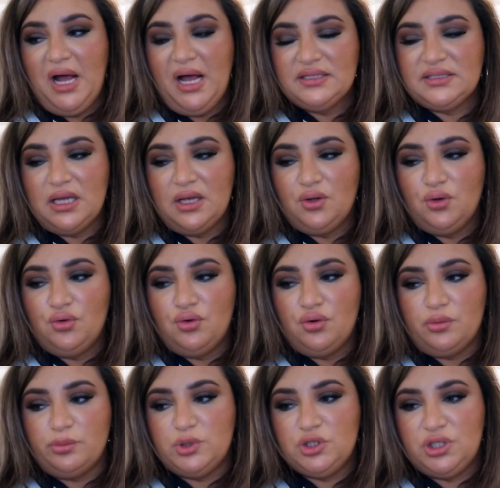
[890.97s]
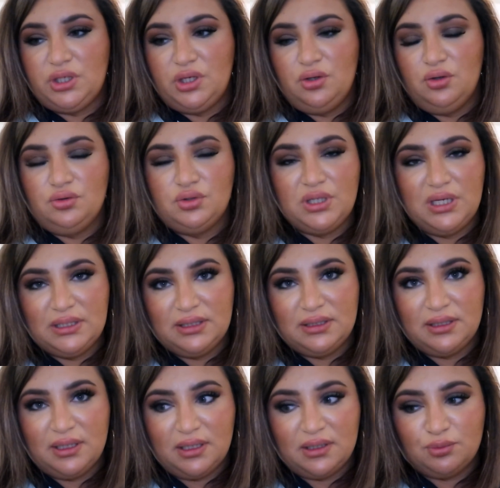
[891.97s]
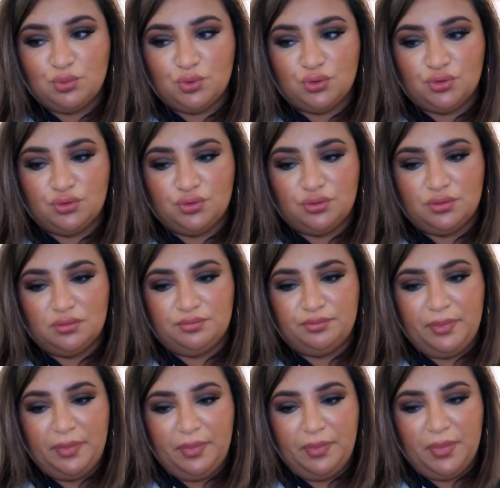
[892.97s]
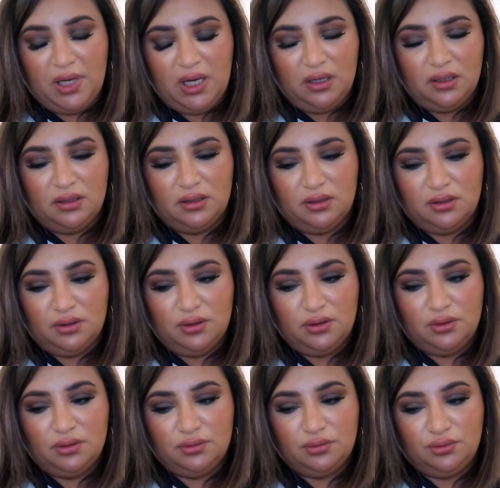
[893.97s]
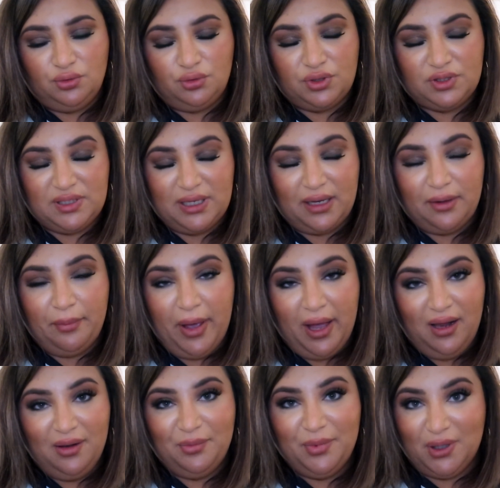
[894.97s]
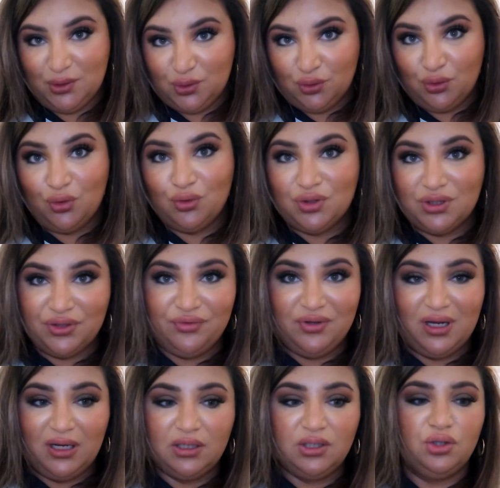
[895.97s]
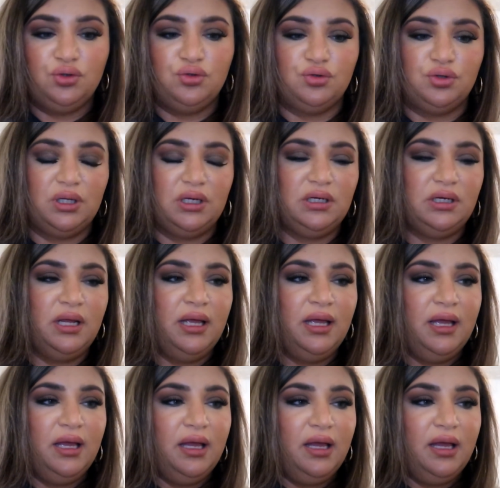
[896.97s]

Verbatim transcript: Bazen görüyorum işte kilolu kadınlar bu e, yüksek bel pantolonları falan giyiyorlar.